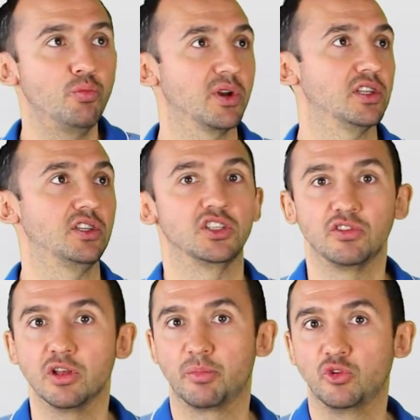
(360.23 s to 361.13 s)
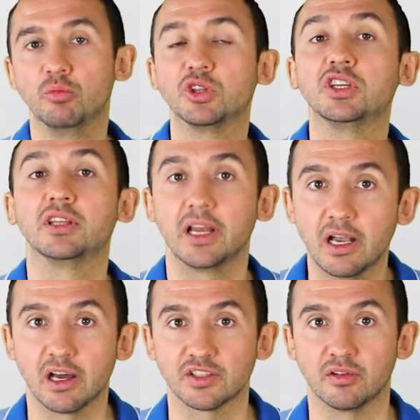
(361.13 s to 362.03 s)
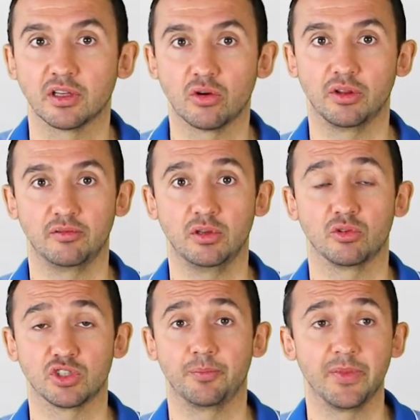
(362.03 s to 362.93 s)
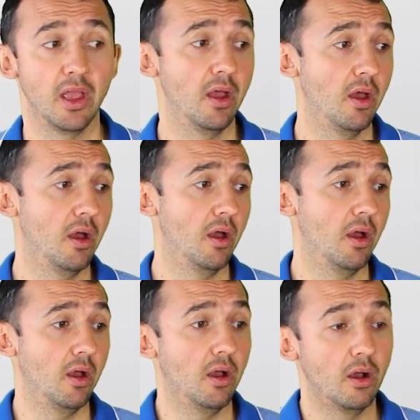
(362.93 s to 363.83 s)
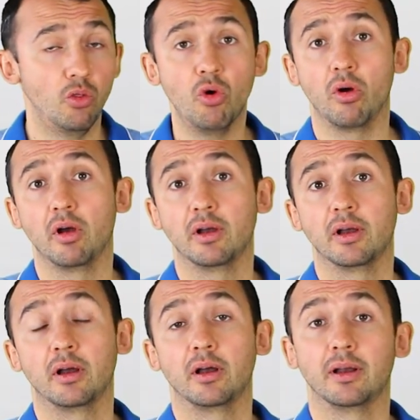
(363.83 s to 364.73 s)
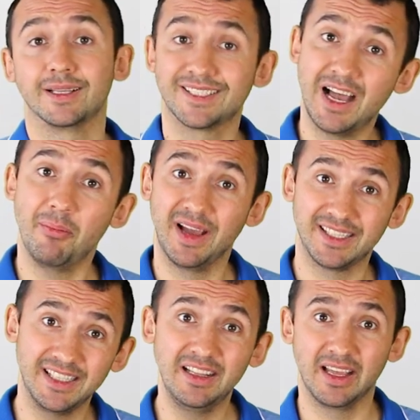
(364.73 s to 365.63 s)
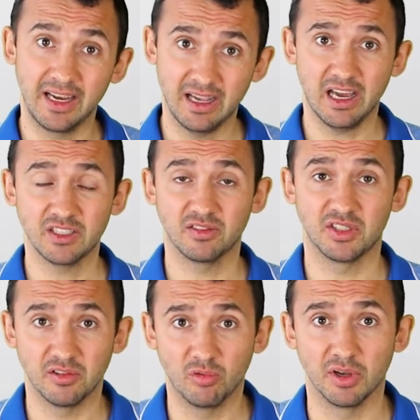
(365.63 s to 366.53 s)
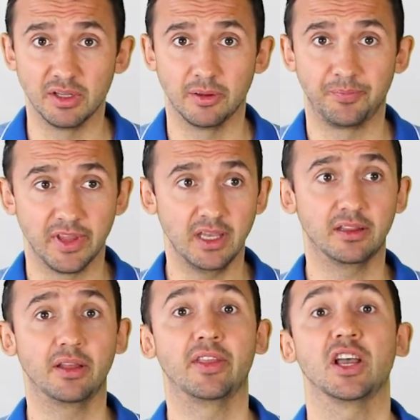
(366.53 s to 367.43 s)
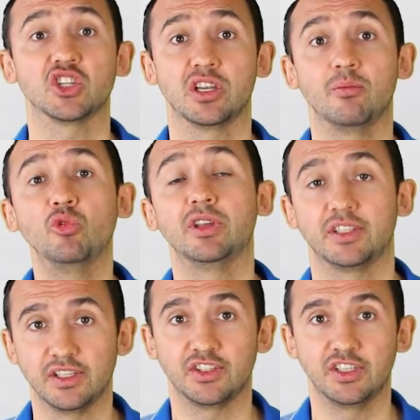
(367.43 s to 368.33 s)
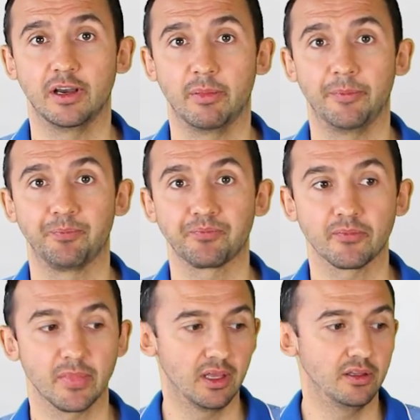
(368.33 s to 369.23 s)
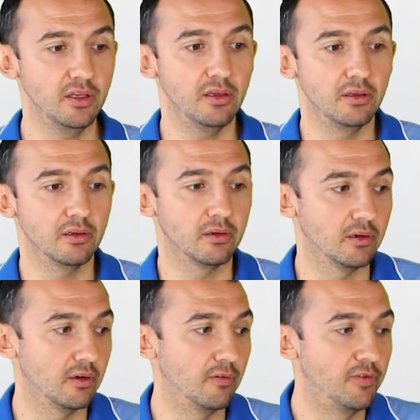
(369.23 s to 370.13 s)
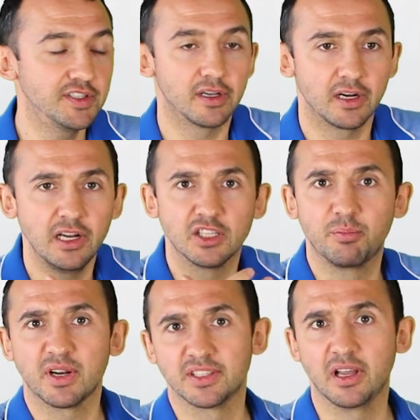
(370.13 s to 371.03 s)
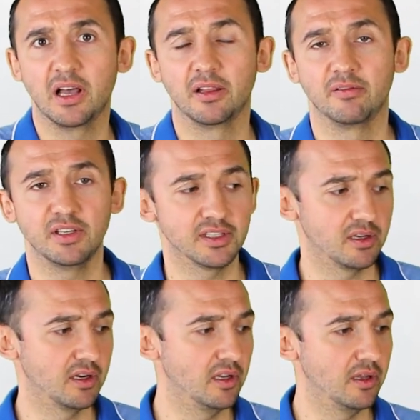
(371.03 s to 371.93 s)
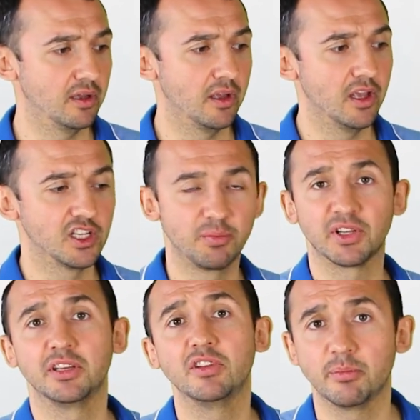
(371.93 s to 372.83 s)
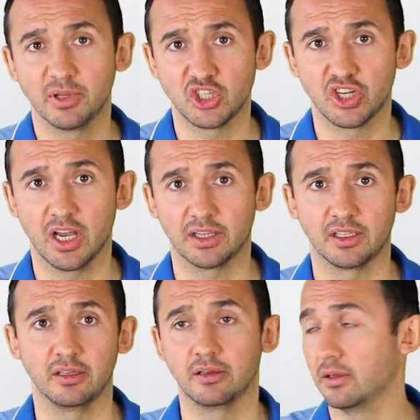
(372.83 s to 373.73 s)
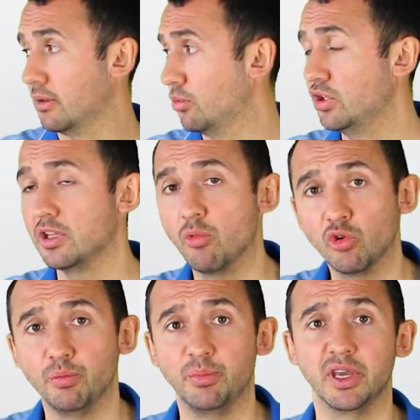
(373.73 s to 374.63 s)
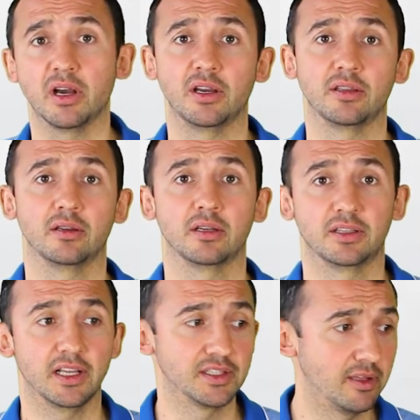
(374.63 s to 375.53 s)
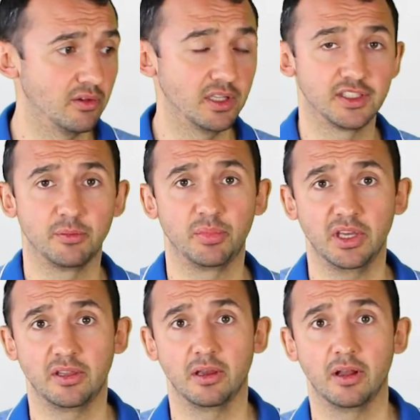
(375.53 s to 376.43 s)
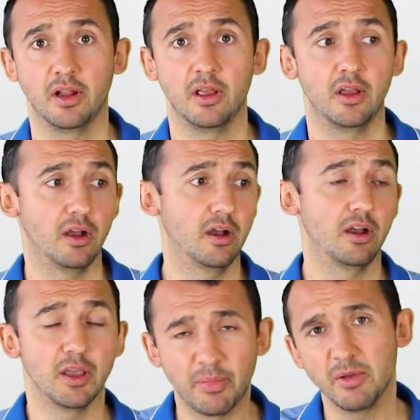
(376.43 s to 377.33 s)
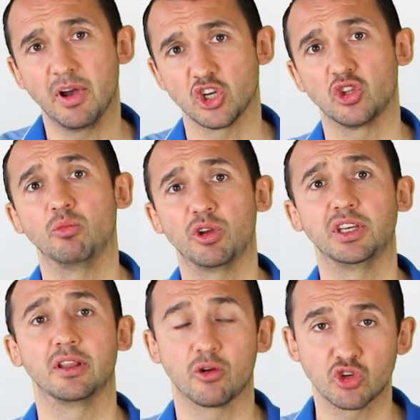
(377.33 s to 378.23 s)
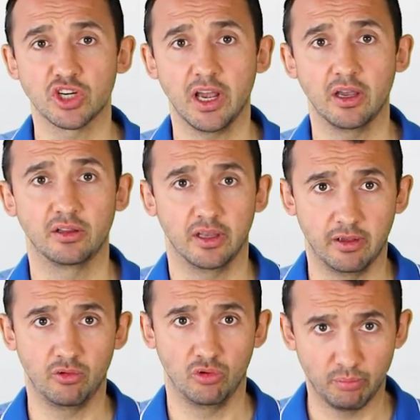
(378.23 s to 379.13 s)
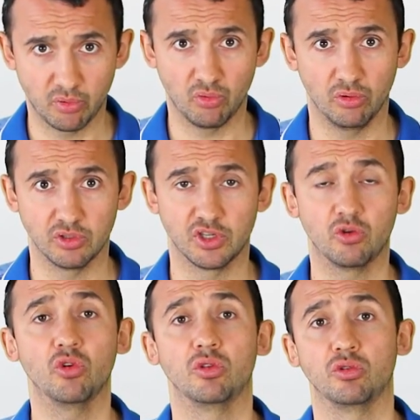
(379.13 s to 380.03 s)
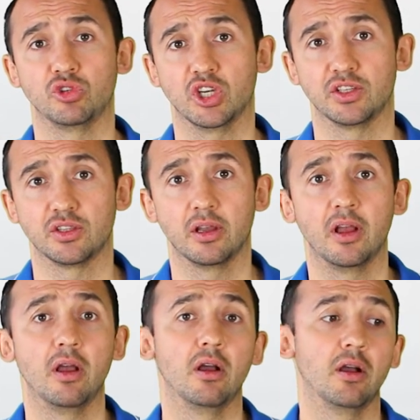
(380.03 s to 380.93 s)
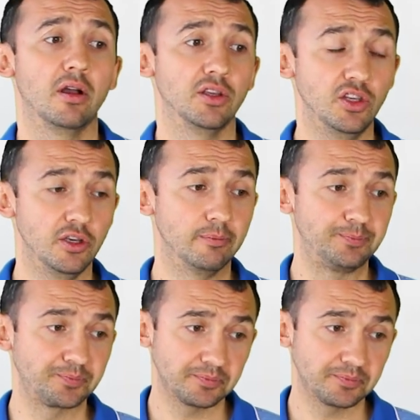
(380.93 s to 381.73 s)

супер, если действительно придумают какие-то лекарства от коронавируса. Но э, самое сильное лекарство сегодня – это наша иммунная система – и э, вы закрыли спортзалы, вы закрыли спортивные площадки, люди не могут бегать, кататься на велосипеде. Э, я понимаю, что многие нарушают, я говорю про законную часть. И